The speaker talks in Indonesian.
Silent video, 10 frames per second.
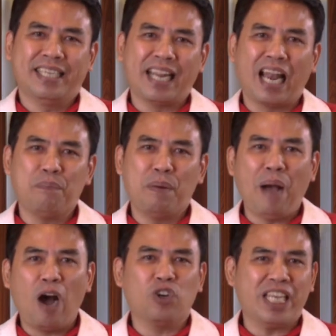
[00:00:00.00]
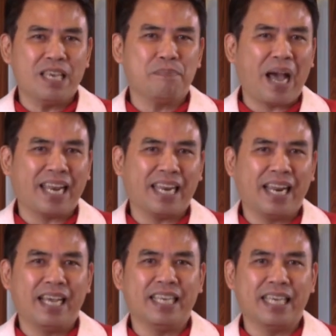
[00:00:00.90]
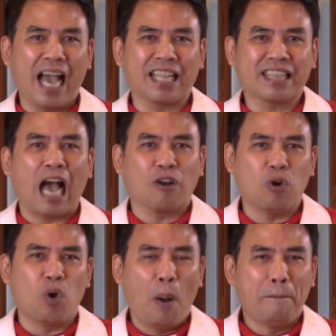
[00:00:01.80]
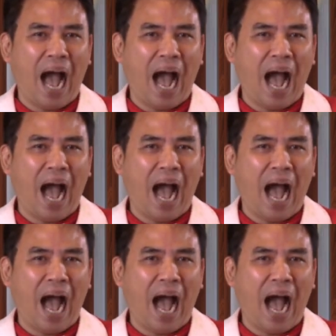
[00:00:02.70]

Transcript: di dalam membangun iman yang tangguh.